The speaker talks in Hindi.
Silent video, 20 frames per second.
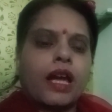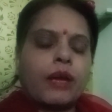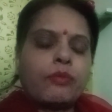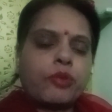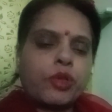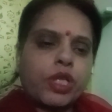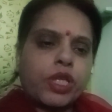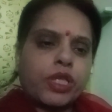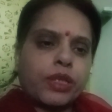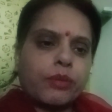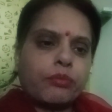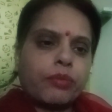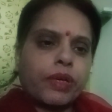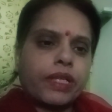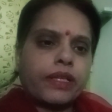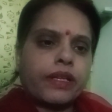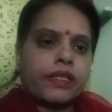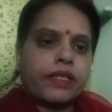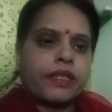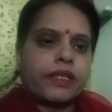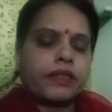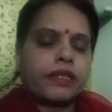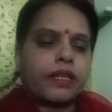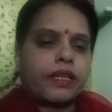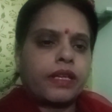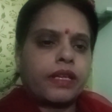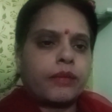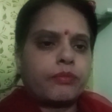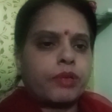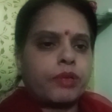आप मुझसे संपर्क कर सकते
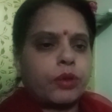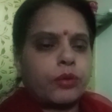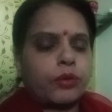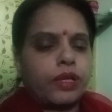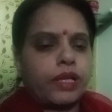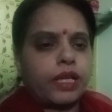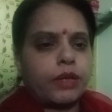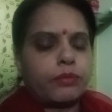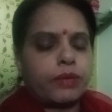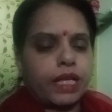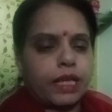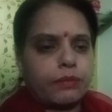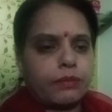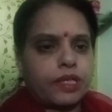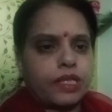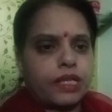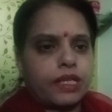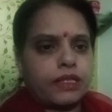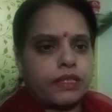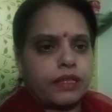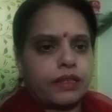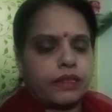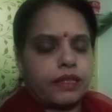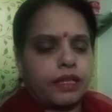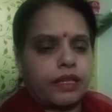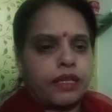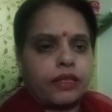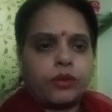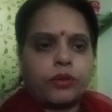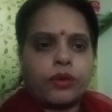हैं अपनी कुंडली का परामर्श ले
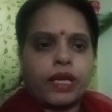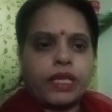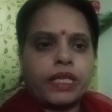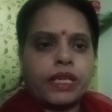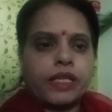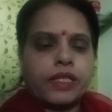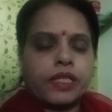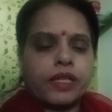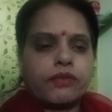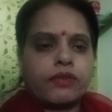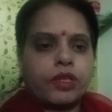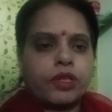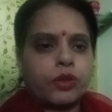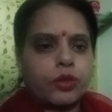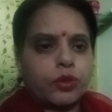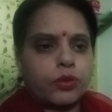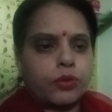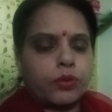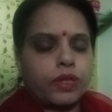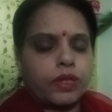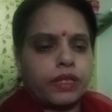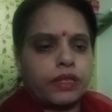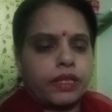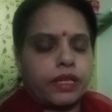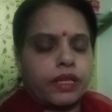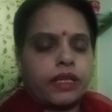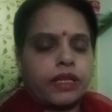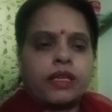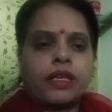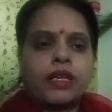सकते हैं तो आइए आज का वीडियो शुरू
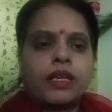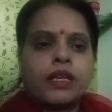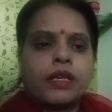करते हैं